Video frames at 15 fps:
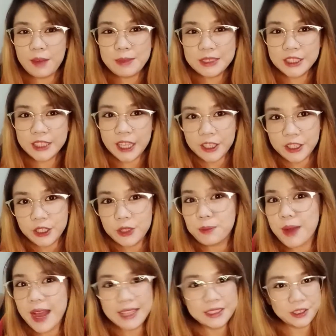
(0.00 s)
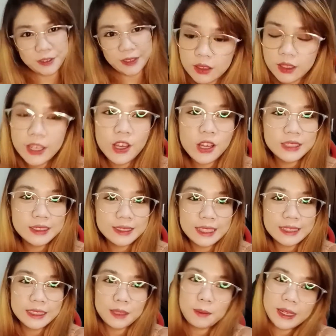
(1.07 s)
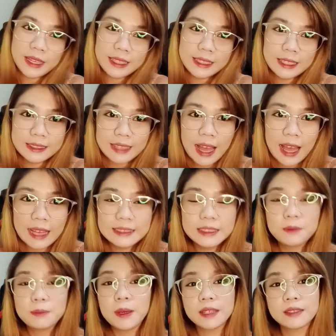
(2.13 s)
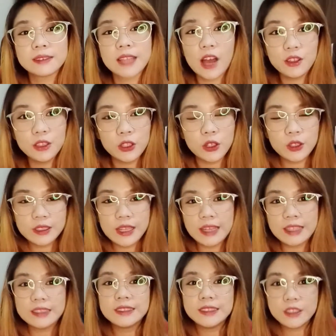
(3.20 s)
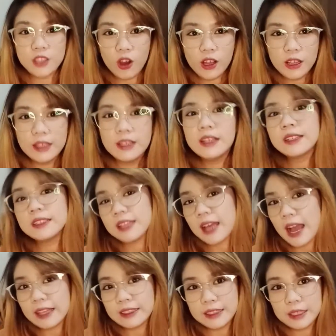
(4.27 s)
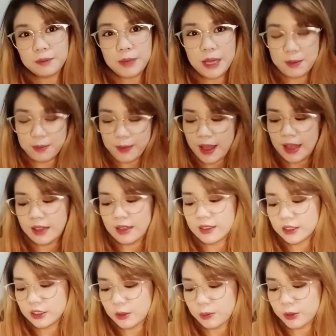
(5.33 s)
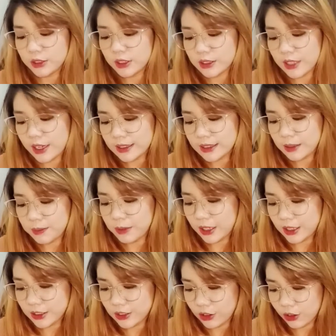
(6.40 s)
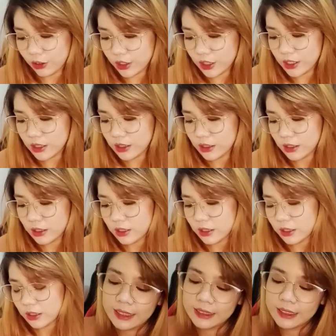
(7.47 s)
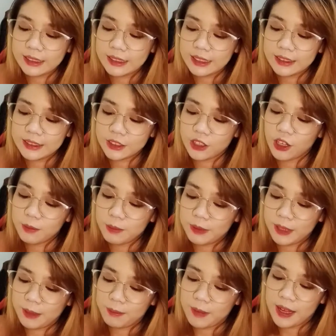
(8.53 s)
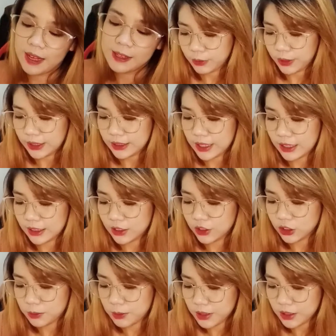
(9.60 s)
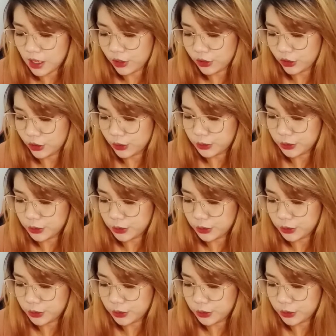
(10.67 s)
me share you my screen. Ngayon, sasabayan kita sa pag-download and install na ating PayPal. So punta tayo sa Play Store and then install PayPal. Wait natin siya mag download